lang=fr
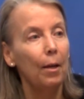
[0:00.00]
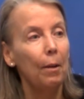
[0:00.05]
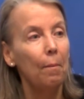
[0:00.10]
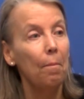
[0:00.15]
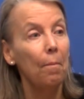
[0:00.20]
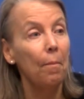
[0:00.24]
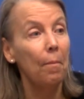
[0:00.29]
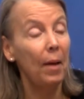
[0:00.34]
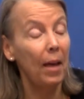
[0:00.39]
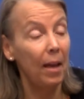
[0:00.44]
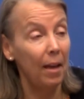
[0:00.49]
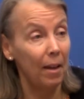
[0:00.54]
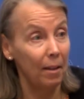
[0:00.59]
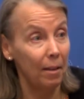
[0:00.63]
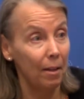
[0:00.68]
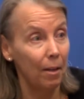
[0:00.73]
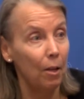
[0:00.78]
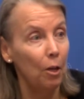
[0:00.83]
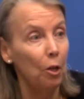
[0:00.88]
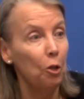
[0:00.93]
Mais
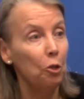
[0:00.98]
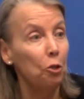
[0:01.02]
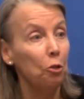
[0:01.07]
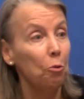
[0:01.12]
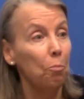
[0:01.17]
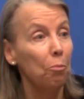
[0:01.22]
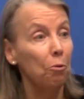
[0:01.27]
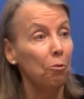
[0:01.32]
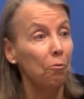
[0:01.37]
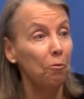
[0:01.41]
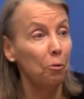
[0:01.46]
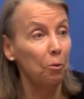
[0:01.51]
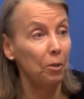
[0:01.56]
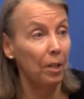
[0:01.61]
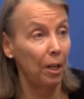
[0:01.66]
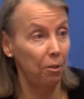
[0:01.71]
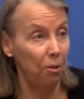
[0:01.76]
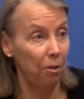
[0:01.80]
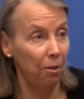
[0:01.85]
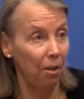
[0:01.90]
je peux
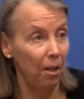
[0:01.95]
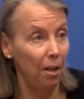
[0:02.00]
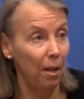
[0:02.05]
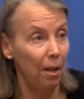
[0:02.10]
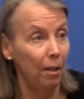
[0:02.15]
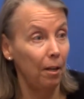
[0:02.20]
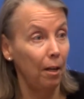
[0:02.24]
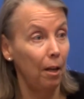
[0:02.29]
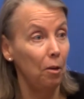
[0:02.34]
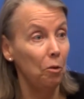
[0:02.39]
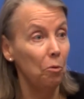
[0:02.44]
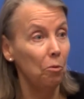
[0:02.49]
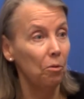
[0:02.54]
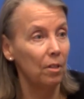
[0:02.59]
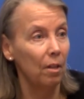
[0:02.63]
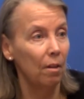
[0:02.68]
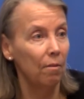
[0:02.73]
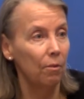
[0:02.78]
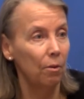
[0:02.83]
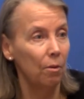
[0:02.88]
vous assurer que
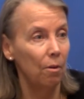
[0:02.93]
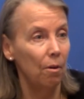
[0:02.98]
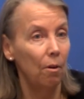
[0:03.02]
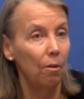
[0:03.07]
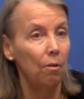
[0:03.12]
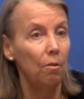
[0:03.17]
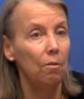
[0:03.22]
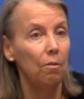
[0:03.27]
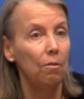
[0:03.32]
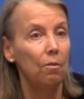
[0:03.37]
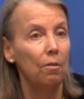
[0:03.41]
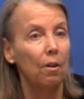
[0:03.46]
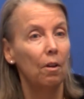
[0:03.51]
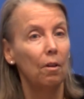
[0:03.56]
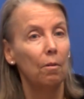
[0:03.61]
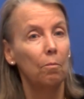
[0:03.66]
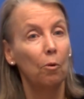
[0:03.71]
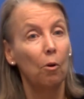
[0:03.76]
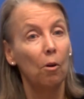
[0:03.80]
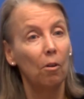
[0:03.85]
nous avons un
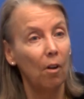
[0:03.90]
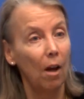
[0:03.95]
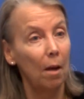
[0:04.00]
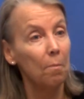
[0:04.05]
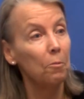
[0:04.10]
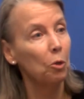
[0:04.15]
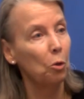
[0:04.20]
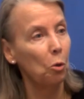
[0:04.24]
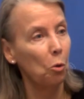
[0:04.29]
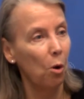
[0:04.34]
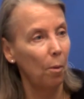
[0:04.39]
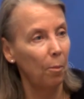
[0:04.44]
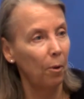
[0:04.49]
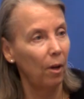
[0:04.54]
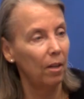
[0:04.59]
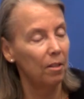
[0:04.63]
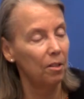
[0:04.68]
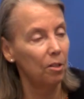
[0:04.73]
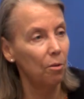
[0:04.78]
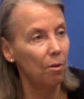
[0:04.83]
programme de
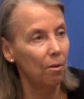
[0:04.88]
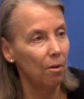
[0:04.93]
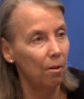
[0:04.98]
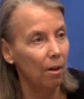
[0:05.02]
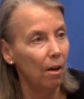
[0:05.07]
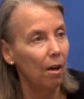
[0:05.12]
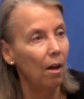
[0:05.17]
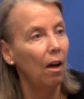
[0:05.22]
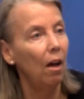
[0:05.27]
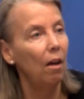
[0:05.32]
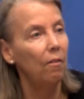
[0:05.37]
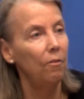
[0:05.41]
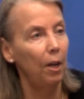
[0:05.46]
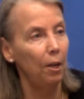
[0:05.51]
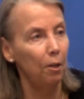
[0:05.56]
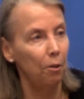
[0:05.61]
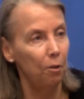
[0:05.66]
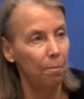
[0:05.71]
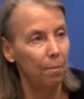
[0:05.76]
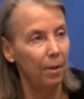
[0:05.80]
coopération
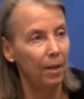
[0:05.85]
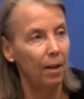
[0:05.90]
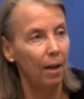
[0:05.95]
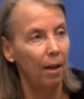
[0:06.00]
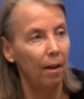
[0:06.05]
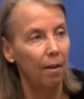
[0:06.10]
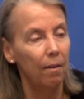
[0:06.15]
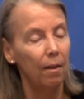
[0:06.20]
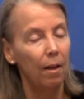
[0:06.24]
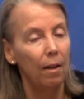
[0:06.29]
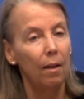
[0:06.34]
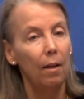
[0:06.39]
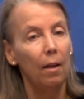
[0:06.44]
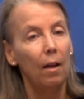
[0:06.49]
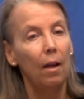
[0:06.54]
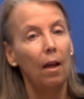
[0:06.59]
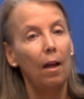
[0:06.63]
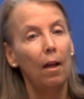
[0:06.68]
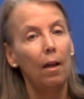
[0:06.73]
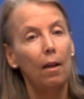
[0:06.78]
avec le Bénin
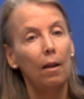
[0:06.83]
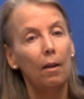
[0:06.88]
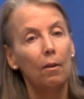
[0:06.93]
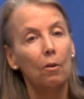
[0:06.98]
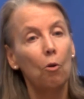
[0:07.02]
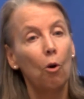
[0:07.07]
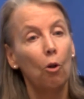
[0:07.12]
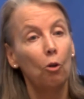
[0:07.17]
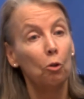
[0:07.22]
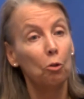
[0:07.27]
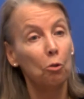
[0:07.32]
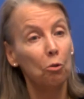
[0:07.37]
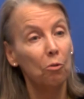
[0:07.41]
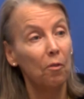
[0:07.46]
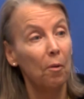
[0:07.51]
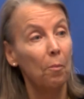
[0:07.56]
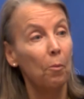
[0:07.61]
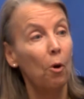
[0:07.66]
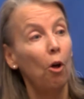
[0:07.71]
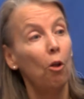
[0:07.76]
et quand le
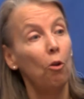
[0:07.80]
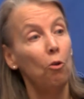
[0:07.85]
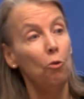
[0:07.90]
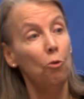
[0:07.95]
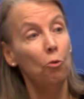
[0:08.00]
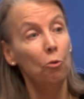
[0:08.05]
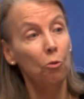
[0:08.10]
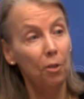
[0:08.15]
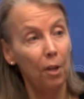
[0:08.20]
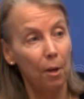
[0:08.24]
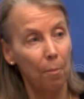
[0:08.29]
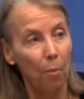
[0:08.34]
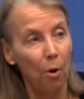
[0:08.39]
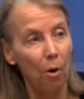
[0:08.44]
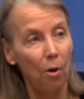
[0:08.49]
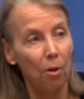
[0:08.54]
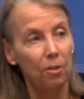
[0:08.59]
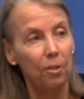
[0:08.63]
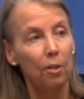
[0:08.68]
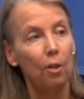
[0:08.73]
gouvernement nous
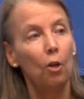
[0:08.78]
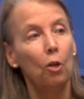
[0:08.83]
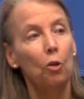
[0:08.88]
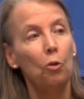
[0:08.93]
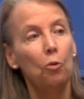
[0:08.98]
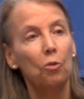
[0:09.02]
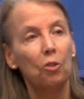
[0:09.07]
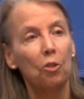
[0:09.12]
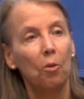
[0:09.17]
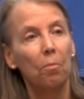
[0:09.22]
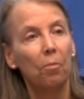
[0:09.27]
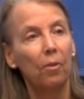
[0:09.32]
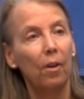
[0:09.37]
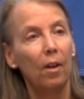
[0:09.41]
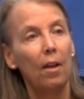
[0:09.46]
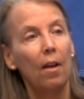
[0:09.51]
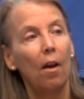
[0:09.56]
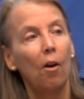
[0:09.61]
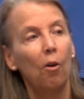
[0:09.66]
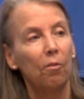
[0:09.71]
demande nous sommes
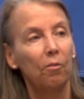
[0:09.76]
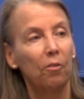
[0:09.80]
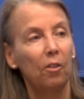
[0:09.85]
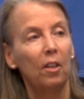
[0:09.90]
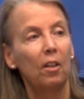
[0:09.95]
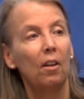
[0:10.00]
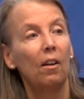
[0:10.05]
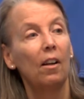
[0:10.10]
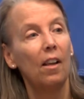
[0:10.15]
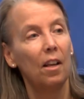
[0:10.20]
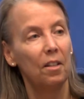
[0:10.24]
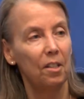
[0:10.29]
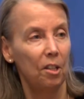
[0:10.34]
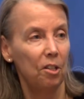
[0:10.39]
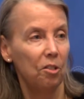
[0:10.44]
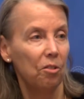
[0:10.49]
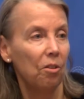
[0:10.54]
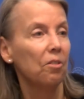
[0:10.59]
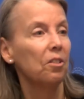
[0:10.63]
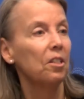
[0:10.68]
prêts à offrir
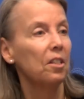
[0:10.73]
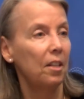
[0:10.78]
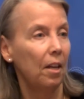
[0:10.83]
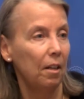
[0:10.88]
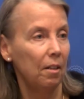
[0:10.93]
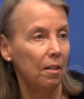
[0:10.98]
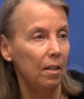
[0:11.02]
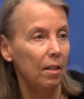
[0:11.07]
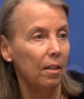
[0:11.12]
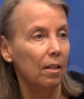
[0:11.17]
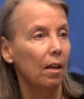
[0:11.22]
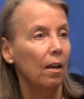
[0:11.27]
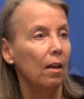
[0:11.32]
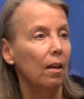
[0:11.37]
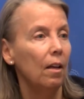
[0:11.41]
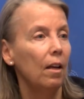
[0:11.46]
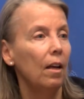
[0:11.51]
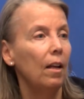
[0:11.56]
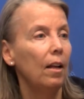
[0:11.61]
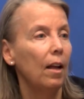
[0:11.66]
l'assistance technique
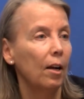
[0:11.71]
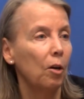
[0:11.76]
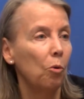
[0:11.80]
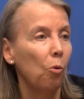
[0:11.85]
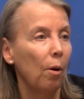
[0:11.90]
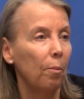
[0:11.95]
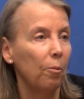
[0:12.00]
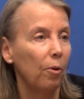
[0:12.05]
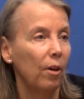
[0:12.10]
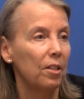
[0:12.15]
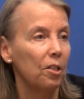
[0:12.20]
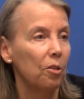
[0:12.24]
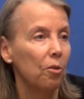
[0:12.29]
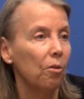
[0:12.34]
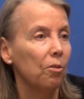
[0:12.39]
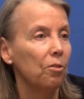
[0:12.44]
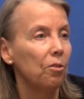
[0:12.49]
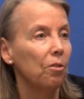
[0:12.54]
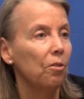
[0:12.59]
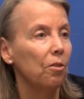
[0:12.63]
et la
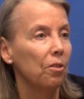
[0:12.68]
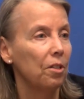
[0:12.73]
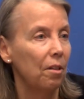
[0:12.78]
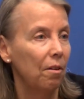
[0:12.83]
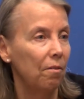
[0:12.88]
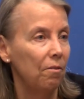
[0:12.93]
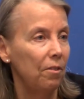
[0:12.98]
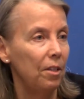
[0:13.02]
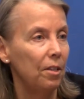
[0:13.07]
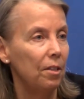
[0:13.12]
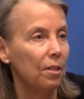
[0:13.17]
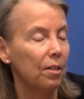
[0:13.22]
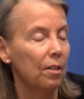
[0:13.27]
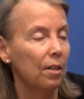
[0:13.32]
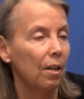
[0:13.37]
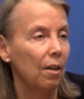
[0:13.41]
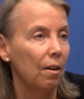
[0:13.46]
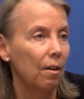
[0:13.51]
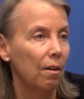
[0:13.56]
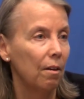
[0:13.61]
coopération de nos services
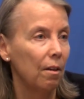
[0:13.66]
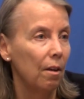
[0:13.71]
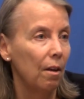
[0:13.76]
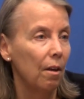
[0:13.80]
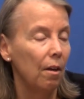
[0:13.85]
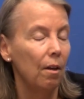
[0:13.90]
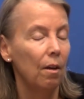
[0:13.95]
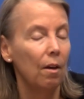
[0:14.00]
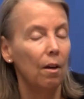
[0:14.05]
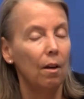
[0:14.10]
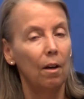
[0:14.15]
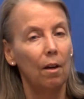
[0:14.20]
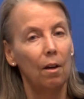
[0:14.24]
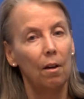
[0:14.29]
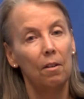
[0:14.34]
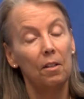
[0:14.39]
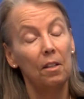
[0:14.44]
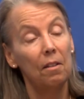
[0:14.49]
euh, euh,